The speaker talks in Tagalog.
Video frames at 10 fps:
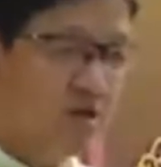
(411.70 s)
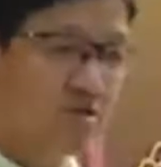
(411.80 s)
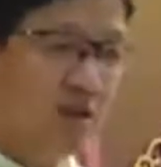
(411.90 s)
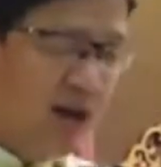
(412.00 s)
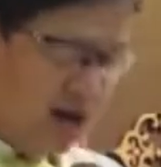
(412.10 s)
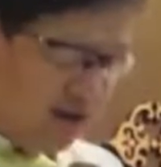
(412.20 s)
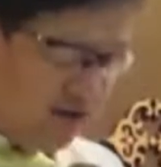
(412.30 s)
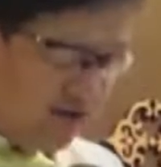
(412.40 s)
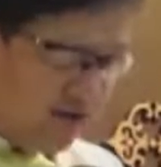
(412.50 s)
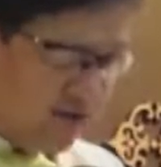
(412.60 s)

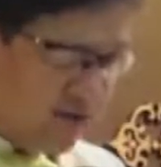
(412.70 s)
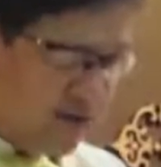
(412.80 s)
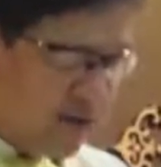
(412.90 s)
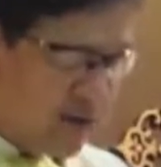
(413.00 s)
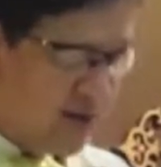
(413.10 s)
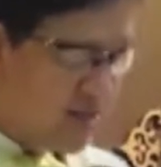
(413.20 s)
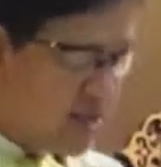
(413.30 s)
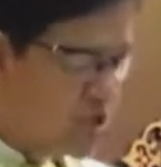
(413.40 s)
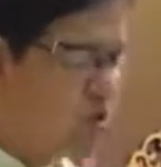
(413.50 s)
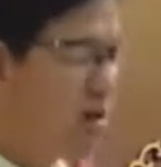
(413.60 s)
love
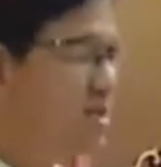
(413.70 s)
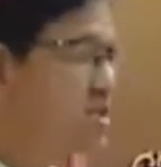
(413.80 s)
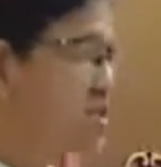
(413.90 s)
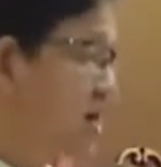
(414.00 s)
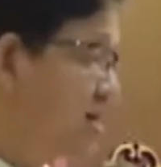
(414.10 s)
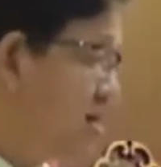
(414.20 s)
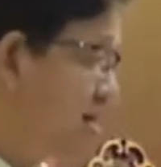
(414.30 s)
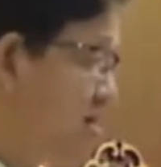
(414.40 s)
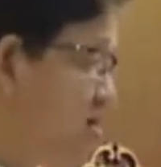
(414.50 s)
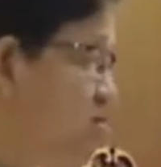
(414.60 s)
that you are
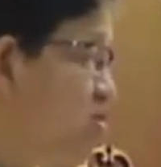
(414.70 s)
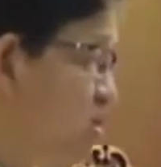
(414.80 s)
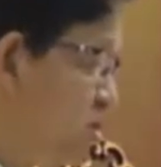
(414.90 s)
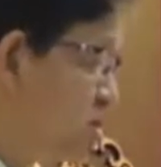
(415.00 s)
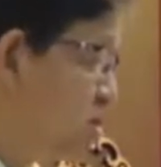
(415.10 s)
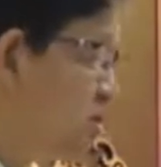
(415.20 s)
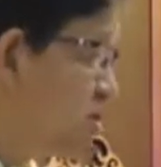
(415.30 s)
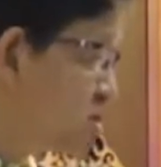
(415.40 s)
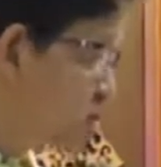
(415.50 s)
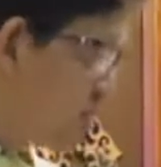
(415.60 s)
trying to teach your
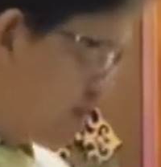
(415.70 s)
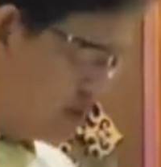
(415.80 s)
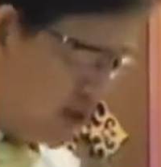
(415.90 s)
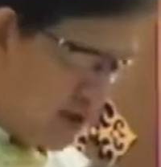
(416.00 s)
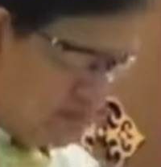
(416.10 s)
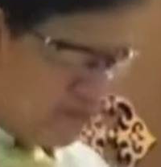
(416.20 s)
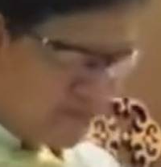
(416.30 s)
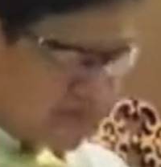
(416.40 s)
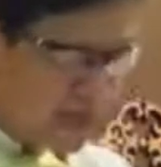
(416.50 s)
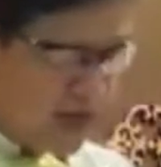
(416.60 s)
children.
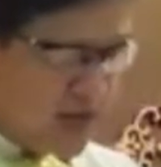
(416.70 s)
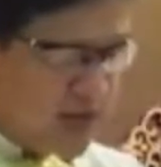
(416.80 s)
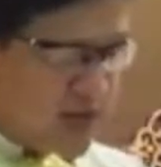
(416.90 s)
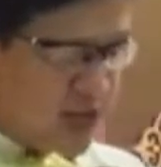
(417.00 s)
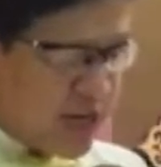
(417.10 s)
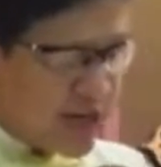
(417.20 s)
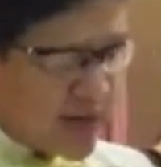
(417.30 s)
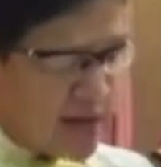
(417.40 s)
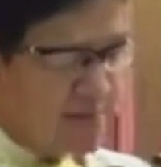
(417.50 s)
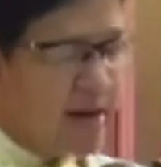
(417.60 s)
Kining
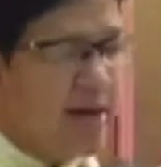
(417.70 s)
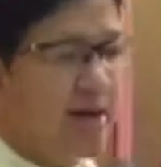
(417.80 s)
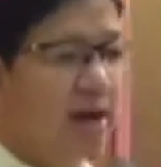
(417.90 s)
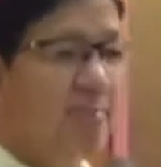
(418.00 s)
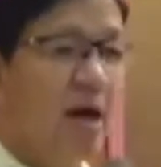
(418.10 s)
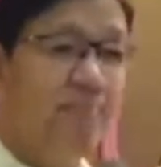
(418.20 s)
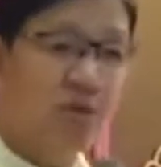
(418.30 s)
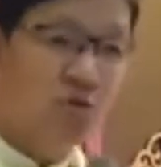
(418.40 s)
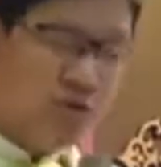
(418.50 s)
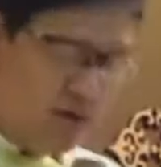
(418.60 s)
gagmay nga mga
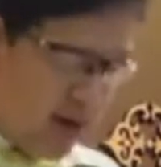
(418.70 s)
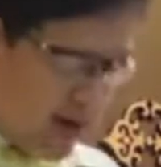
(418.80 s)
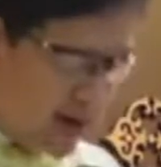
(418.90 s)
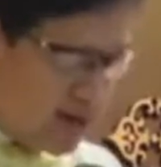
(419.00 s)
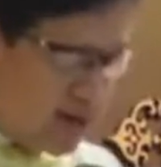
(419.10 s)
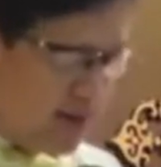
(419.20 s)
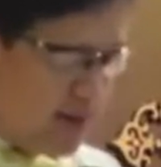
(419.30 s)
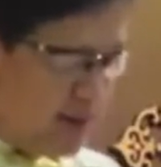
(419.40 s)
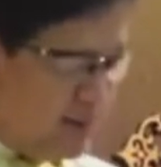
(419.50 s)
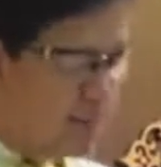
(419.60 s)
pagtulunan,
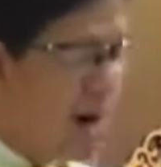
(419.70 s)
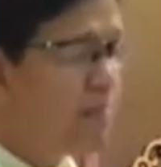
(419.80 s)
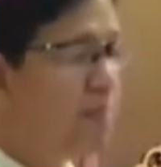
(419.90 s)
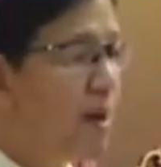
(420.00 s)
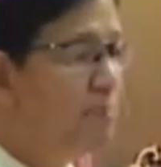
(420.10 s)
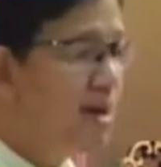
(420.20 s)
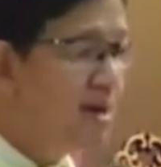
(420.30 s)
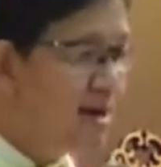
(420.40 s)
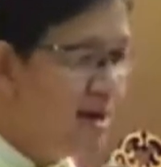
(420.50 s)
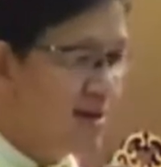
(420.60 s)

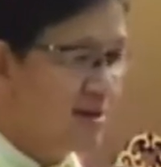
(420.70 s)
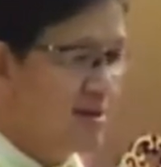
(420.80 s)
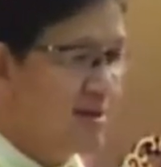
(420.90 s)
magpabilin